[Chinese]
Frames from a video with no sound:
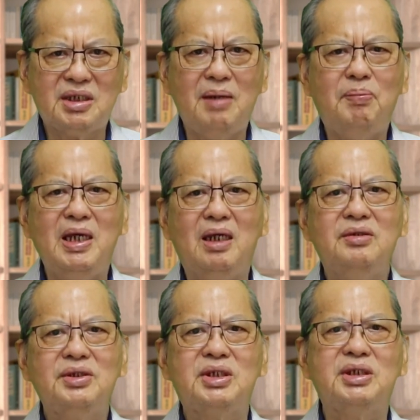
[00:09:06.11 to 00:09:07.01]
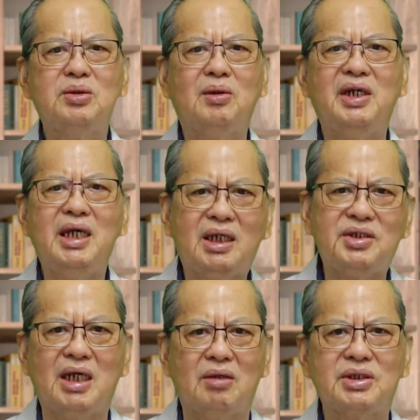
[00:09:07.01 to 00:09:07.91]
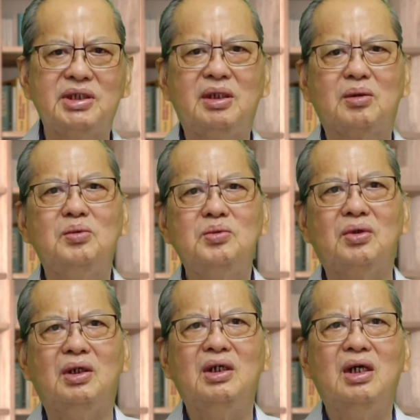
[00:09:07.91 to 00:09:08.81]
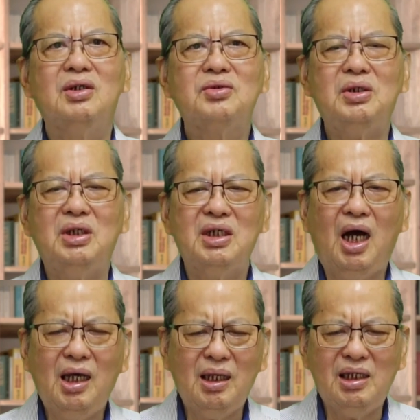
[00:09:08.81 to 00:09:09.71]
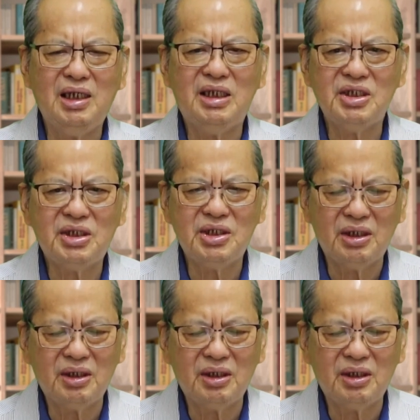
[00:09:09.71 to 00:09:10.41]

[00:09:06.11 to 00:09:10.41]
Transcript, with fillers: 这批人只做了一个小时的工作，所以合理的